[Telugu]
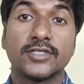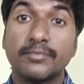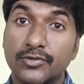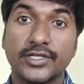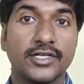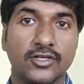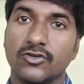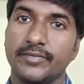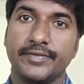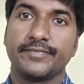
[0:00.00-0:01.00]
సపోర్టింగ్
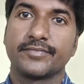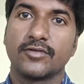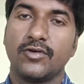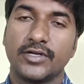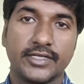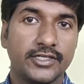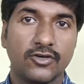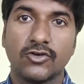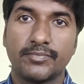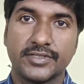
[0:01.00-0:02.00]
డెవలపర్ ఒకటి
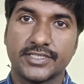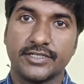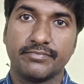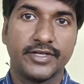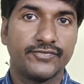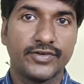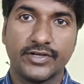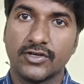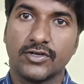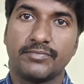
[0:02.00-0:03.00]
డెవలపర్ సైడ్ మెయిన్
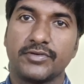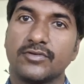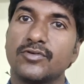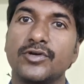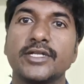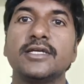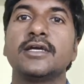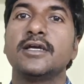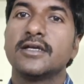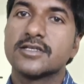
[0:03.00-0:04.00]
ఫ్రేమ్ డెవలపర్ ఇంకోటి
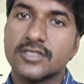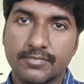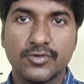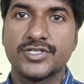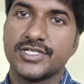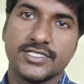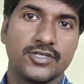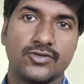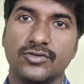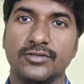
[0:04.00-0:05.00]
సపోర్ట్
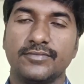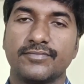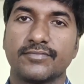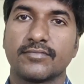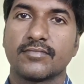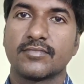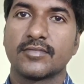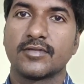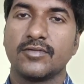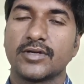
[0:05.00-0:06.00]
చేసే రోల్
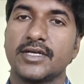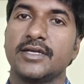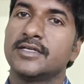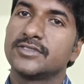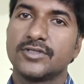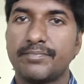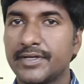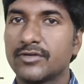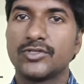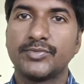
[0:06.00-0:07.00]
ఓకే సో
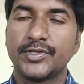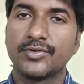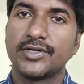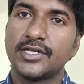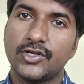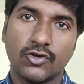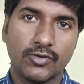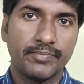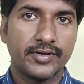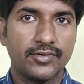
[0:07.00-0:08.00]
ఎప్పుడైనా గుర్తుపెట్టుకోండి
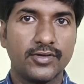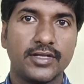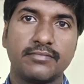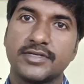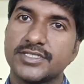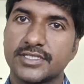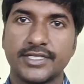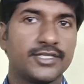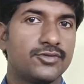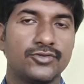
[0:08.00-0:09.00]
డెవలపర్ రోలే మంచి
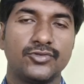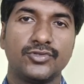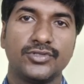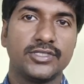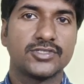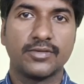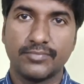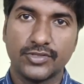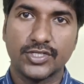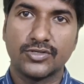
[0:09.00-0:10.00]
కెరీర్ గ్రోత్ ఉంటుంది
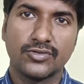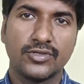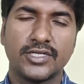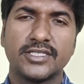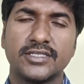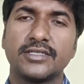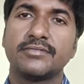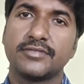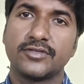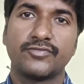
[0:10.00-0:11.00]
సపోర్టింగ్ రోల్ అనేది
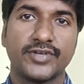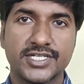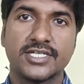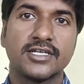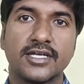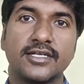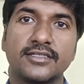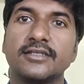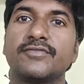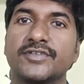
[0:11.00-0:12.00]
మీరు
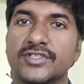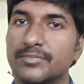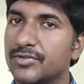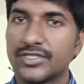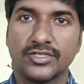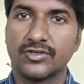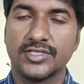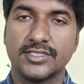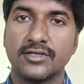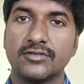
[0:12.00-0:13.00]
ఫ్రెషర్గానైతే సపోర్టింగ్
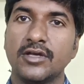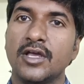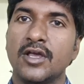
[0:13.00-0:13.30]
రోల్ ఇస్తారు